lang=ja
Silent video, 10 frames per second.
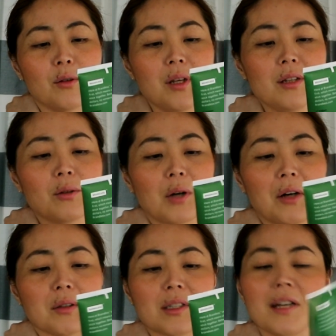リンと
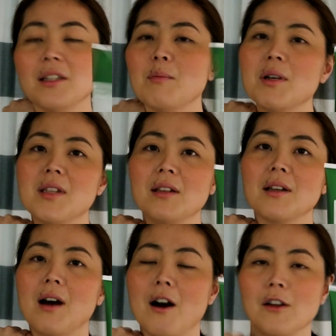か使ってませんっ
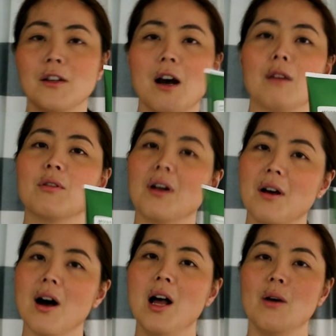て書いてあるか
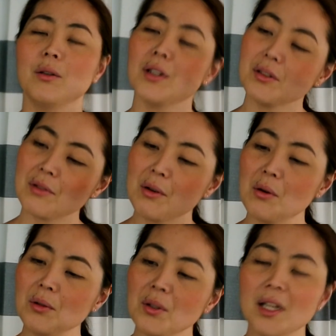ら、私はこ
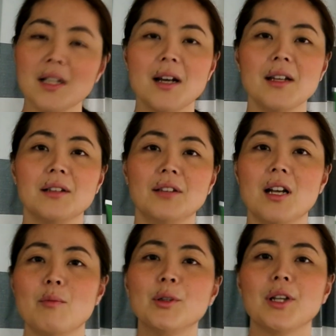の値段やった
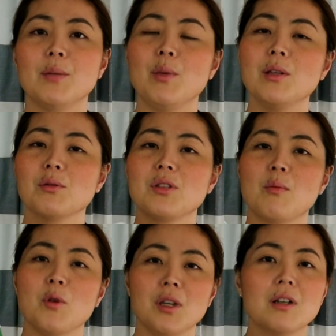らまたリピートして
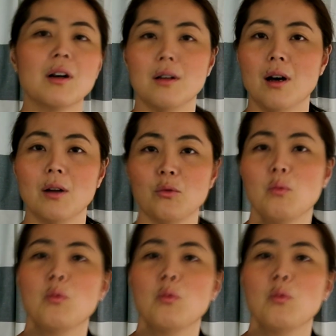もいいかなと